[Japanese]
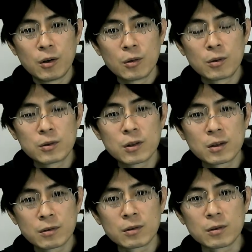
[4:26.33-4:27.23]
これおそら
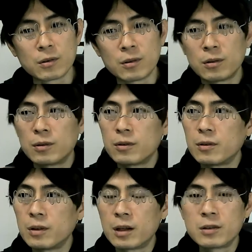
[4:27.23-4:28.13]
く
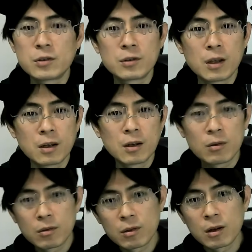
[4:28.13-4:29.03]
何十年か
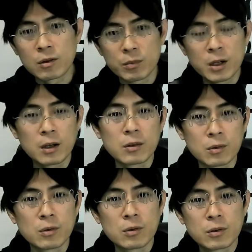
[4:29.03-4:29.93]
後かの未来の